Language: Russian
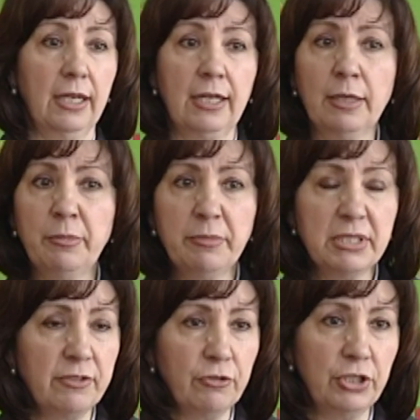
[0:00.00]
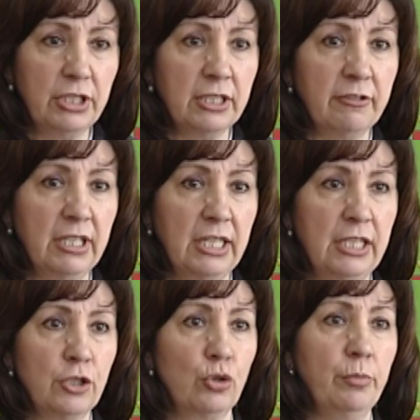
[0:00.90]
Как бы мы сегодня ни
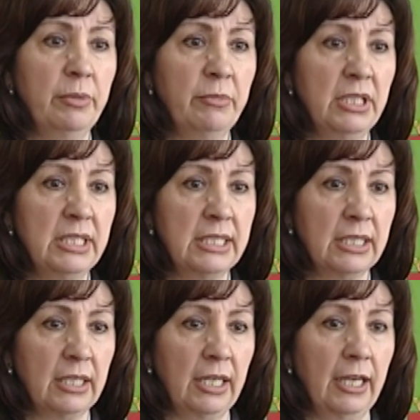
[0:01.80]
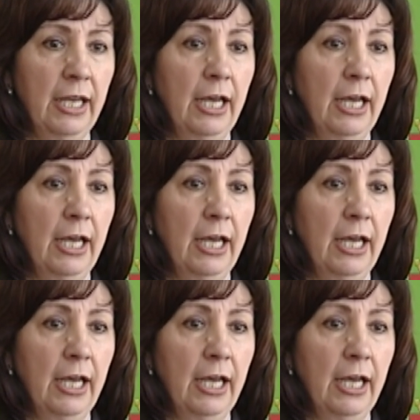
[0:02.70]
говорили, что бы мы ни делали,